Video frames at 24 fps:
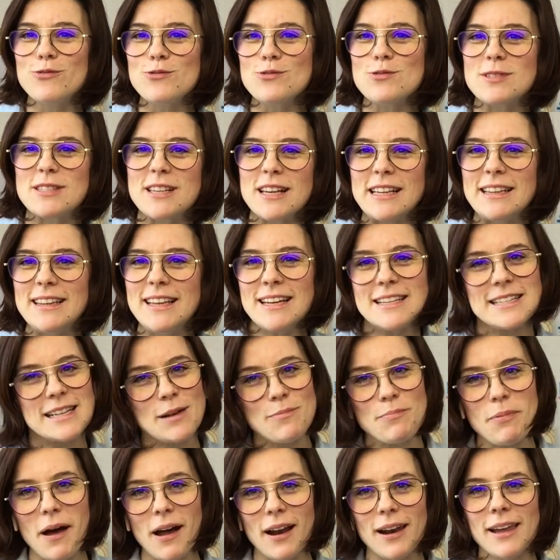vous ai
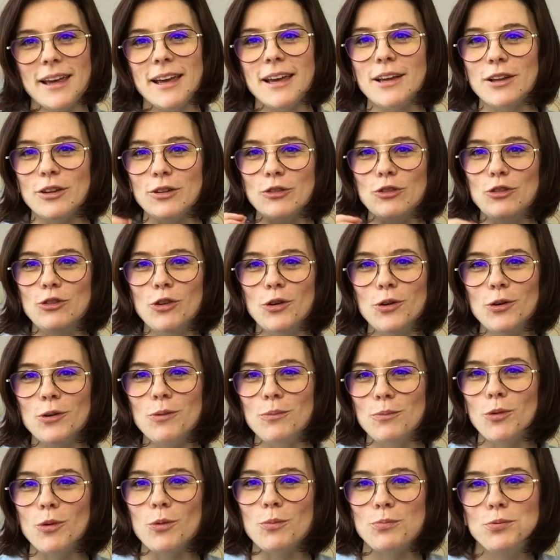déjà parlé
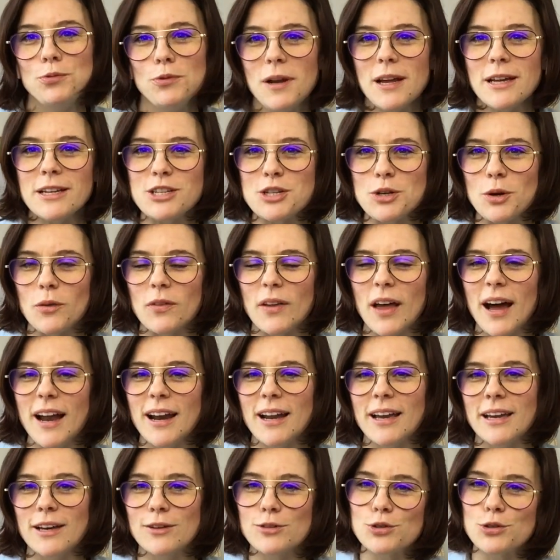de mon bullet
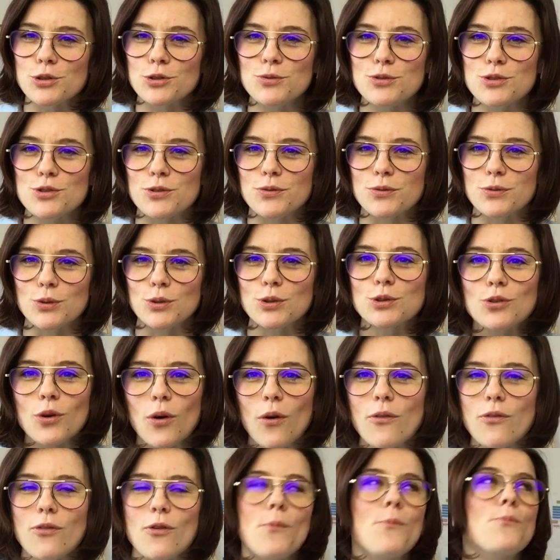journal et aujourd'hui je vous
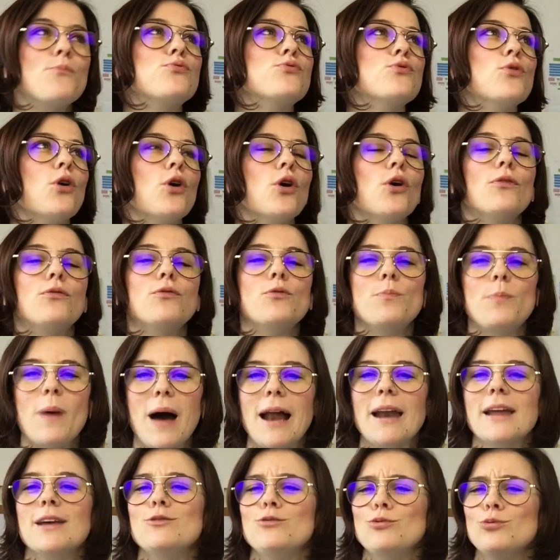retrouve pour vous
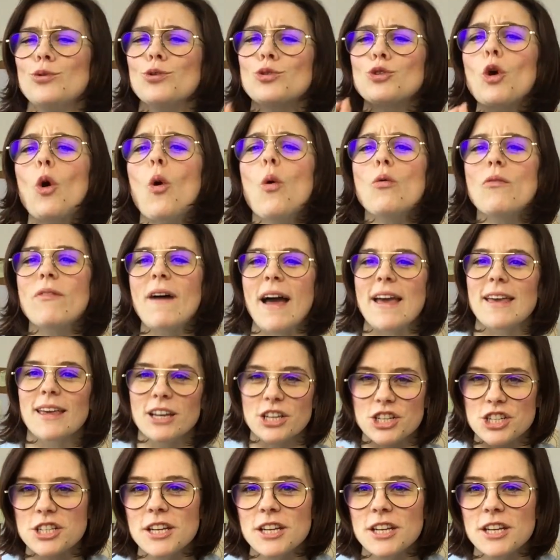parler d'une trouvaille